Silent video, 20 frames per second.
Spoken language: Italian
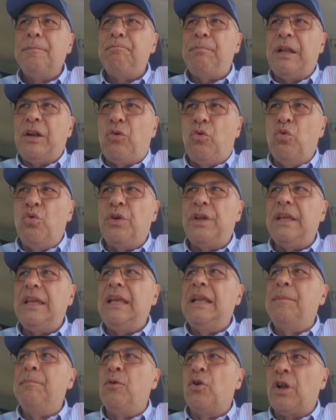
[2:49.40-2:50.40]
Per cui
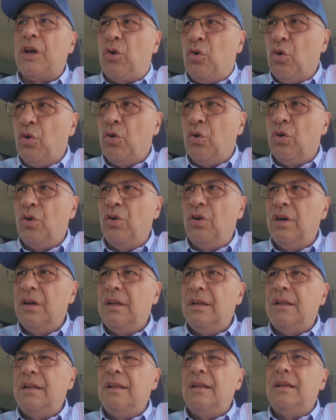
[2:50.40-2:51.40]
il Monaco
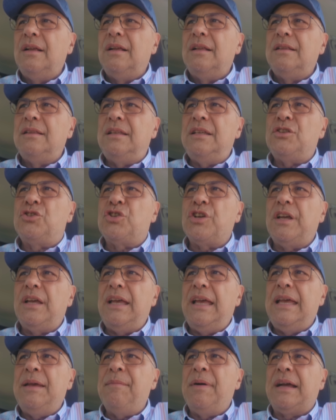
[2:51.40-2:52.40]
dice
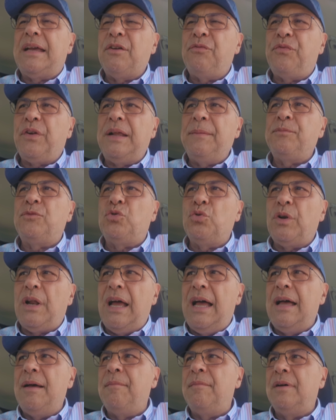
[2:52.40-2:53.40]
eh ma che Frame
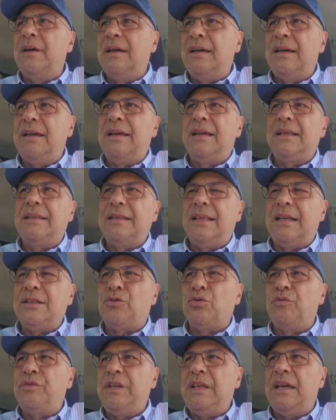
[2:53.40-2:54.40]
Turam eh, è
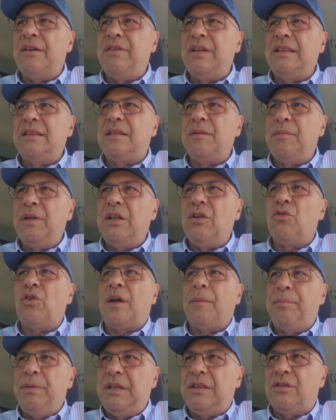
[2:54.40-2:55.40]
andato via 20 milioni, ho
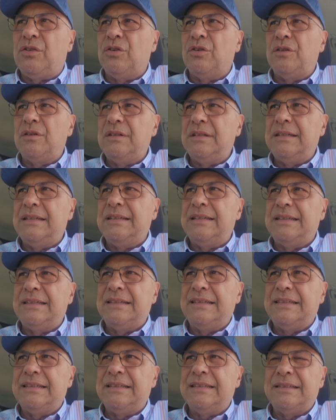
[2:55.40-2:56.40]
capito,
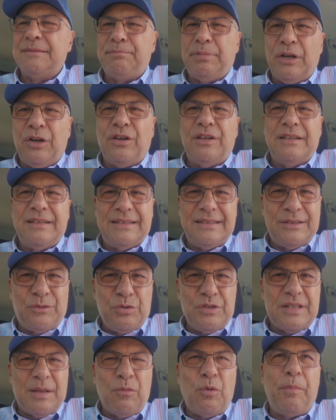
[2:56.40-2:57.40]
eh, però eh,
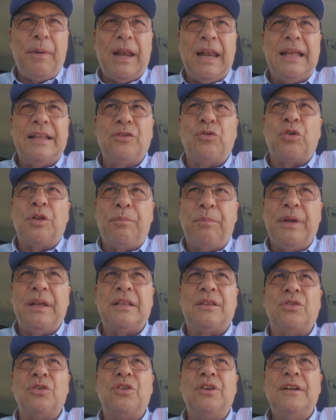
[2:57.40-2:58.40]
qui stiamo parlando,
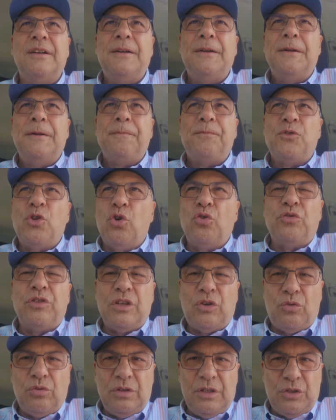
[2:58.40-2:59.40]
ripeto, non
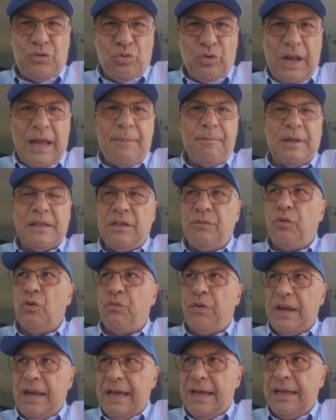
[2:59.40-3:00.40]
di, di Turam ma di
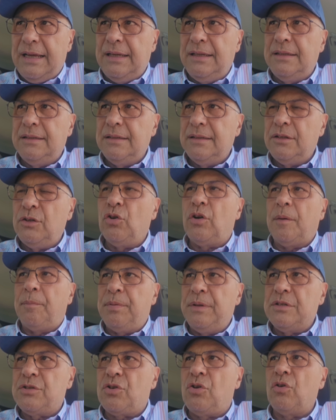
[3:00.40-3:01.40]
Fofanà, eh. io
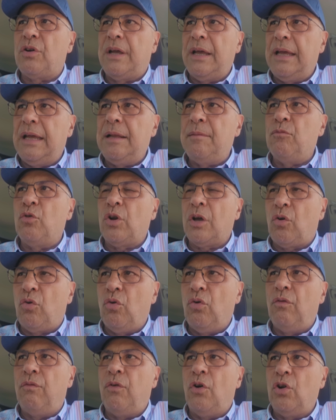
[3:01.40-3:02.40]
capisco che il
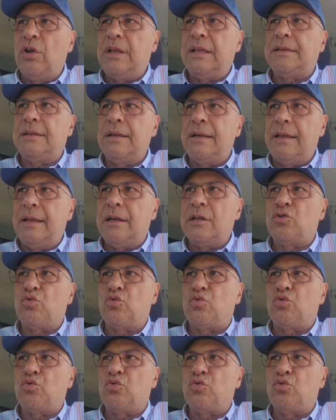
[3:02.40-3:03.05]
Monaco voglia tenere